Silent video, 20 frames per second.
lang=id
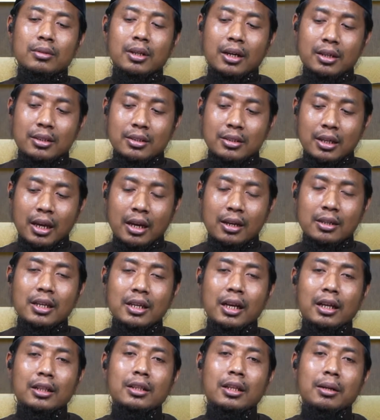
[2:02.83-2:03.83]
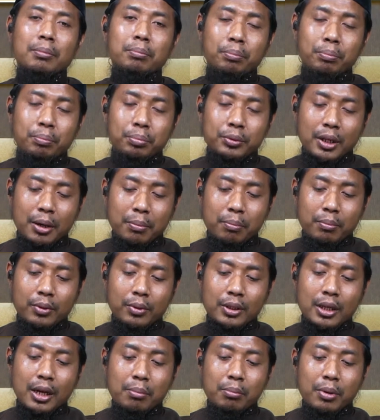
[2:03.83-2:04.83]
terkesan, yang ter, ter,
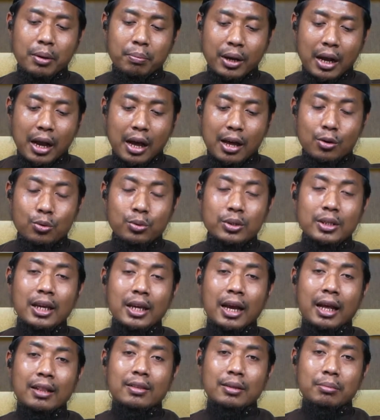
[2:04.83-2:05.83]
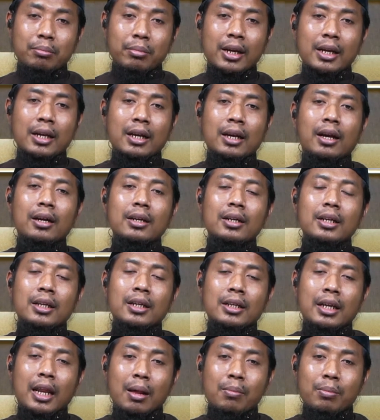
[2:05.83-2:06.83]
yang berpengaruh di hati mereka
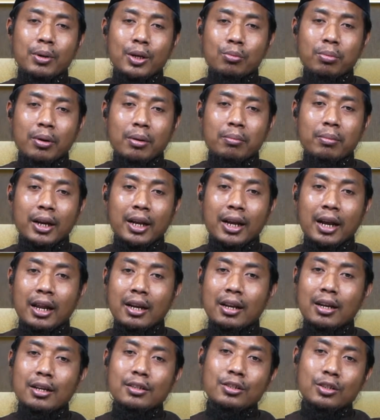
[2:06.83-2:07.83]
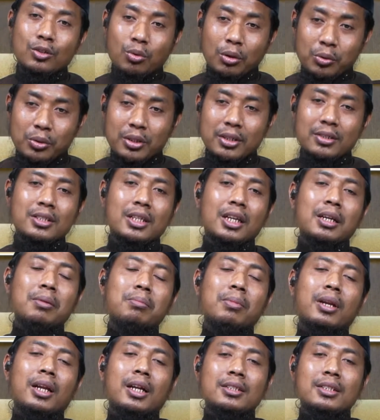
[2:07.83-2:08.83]
dalam kehidupan mereka adalah sesuatu yang sering
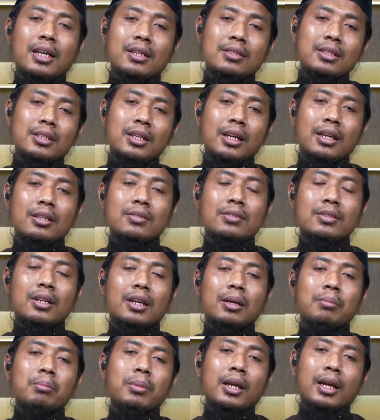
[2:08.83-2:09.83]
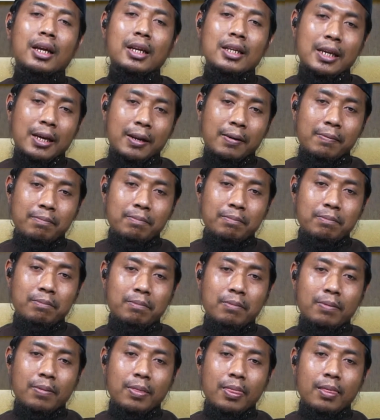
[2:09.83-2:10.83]
mereka saksikan dan sering mereka lihat.
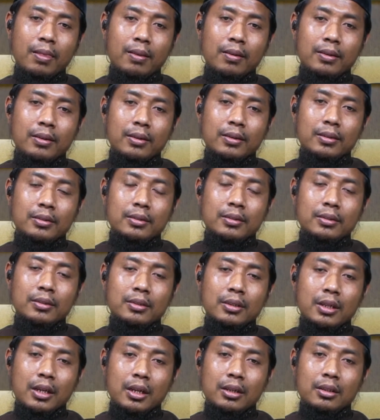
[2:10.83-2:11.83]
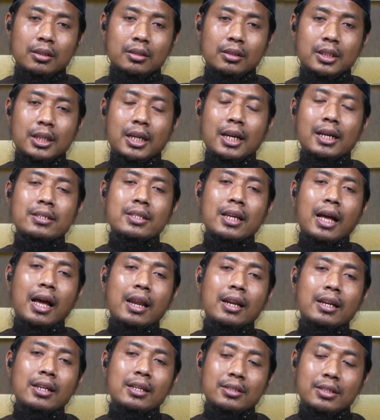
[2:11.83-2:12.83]
Ya, jika
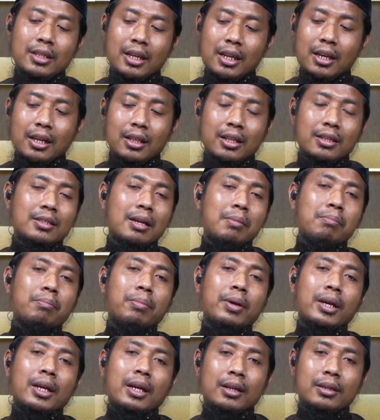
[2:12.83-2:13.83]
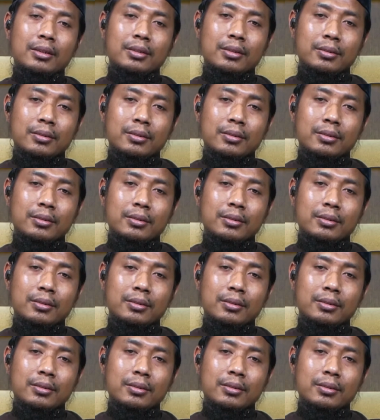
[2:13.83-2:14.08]
seandainya sering kita sampaikan,